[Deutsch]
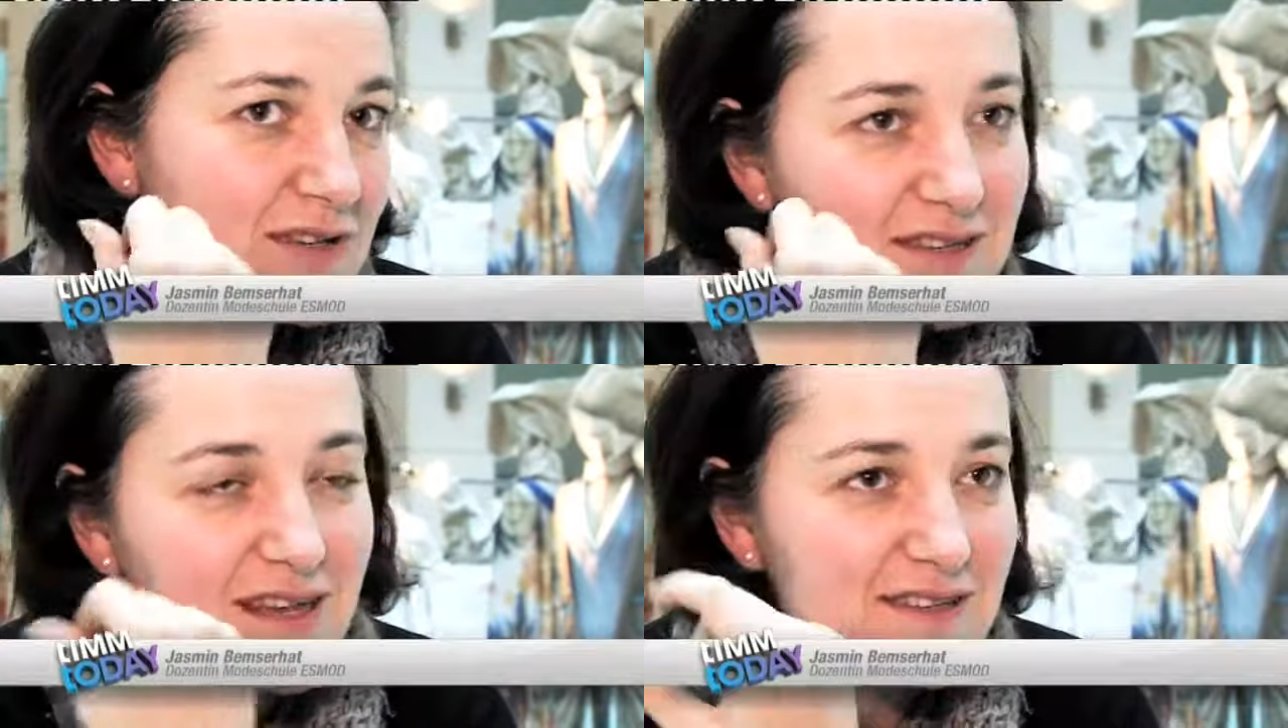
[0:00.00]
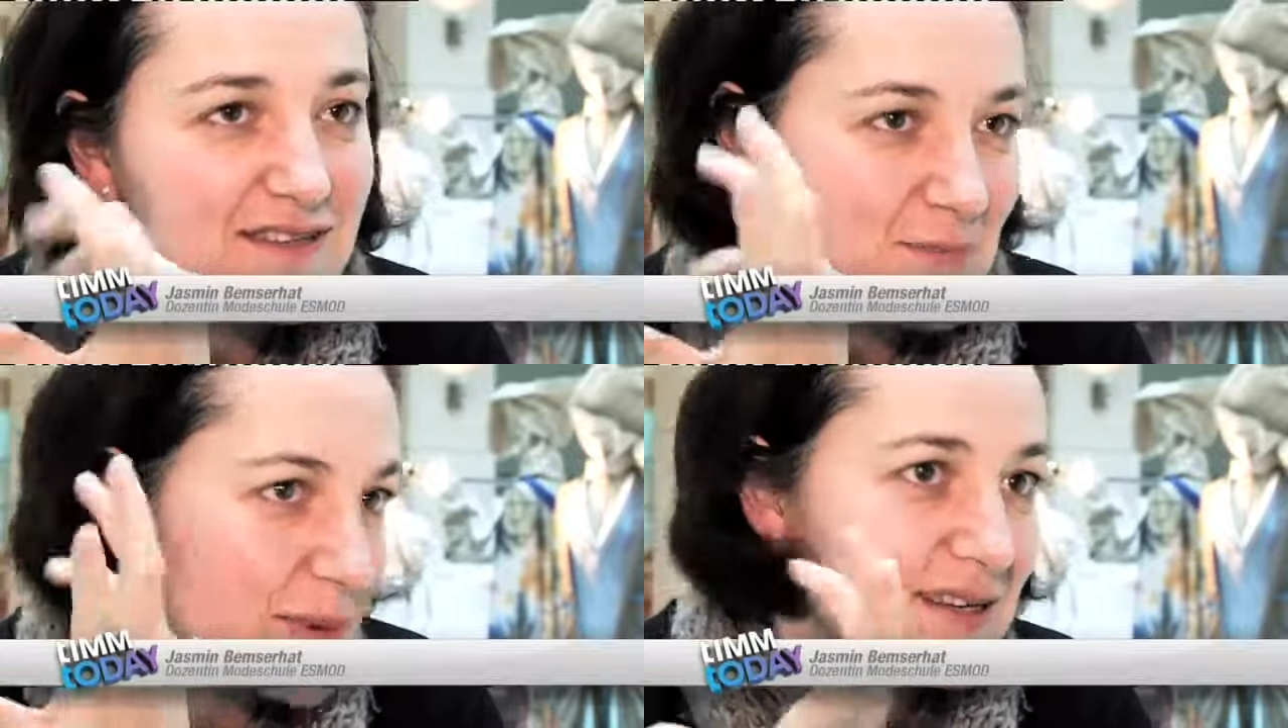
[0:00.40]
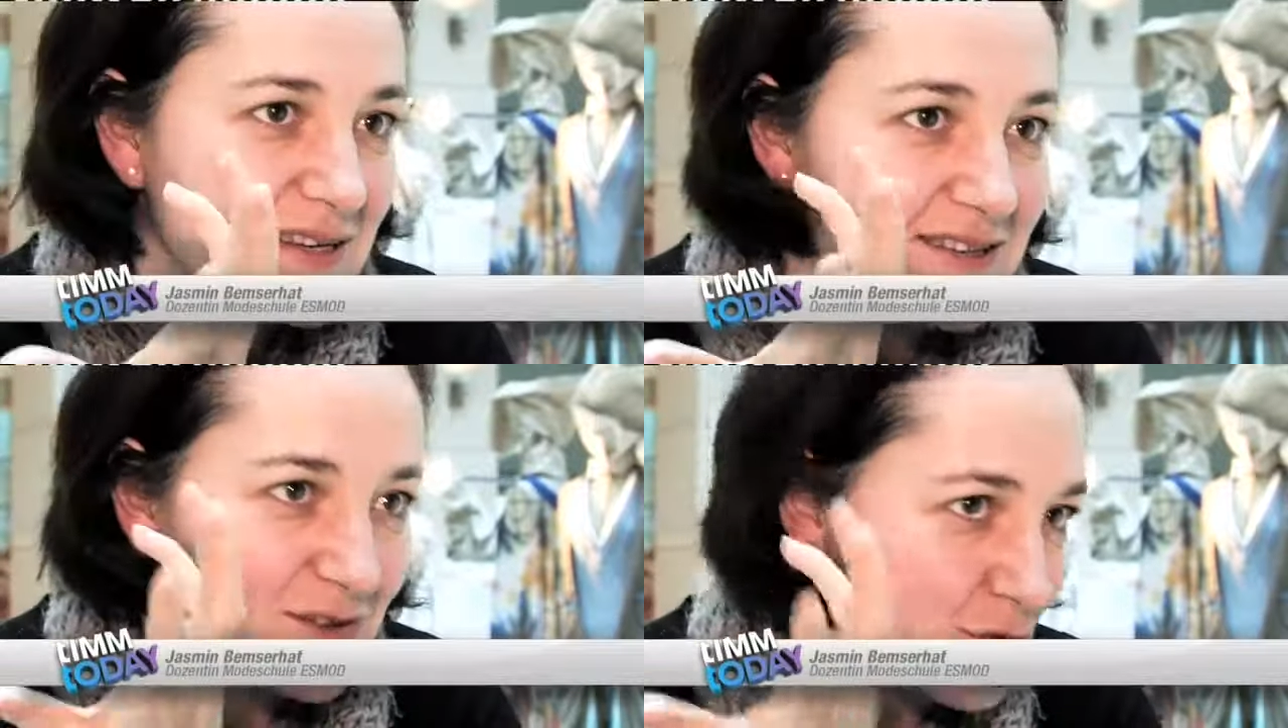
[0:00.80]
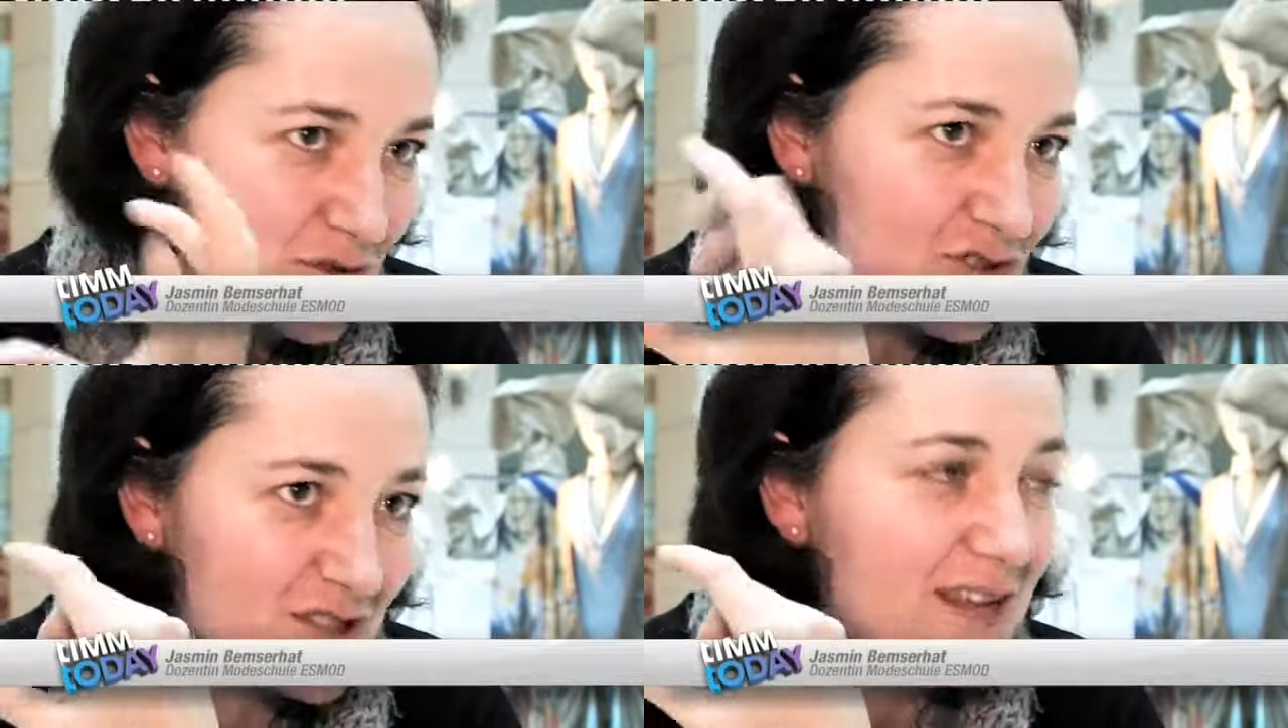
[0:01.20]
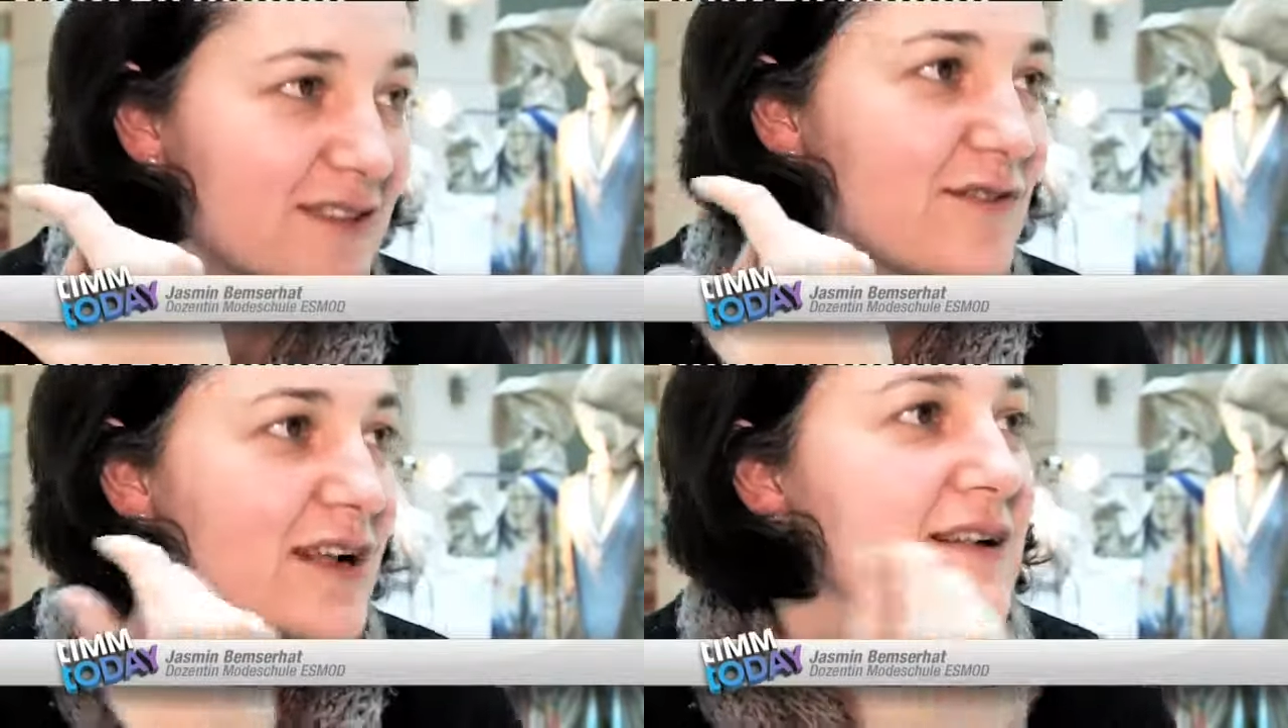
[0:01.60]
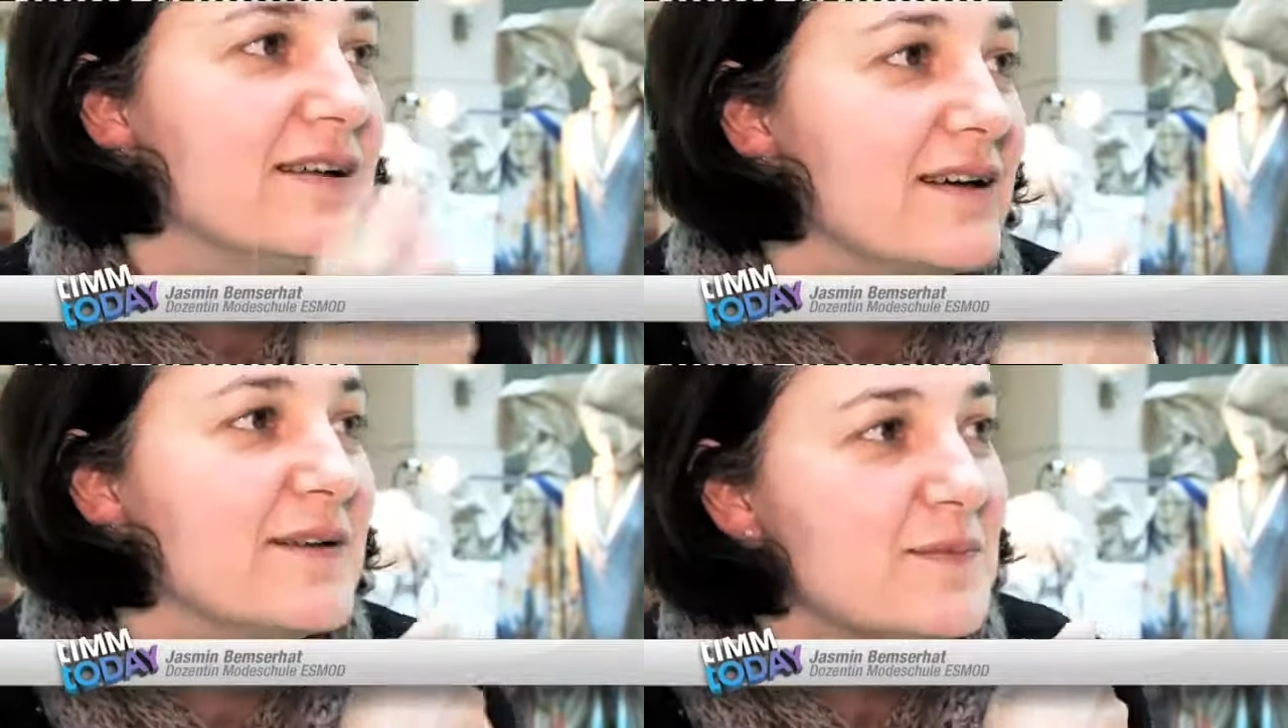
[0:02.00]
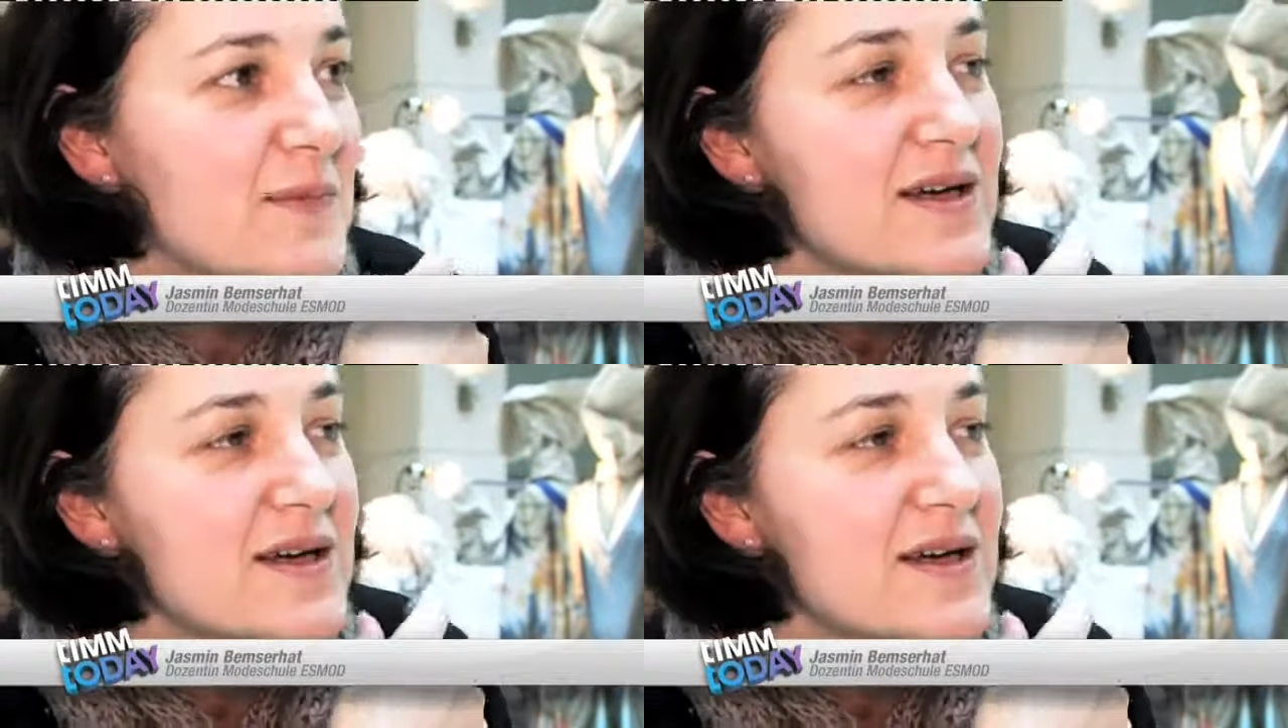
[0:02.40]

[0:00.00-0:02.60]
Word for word: ist an sich Berlin die gute Stadt, weil äh,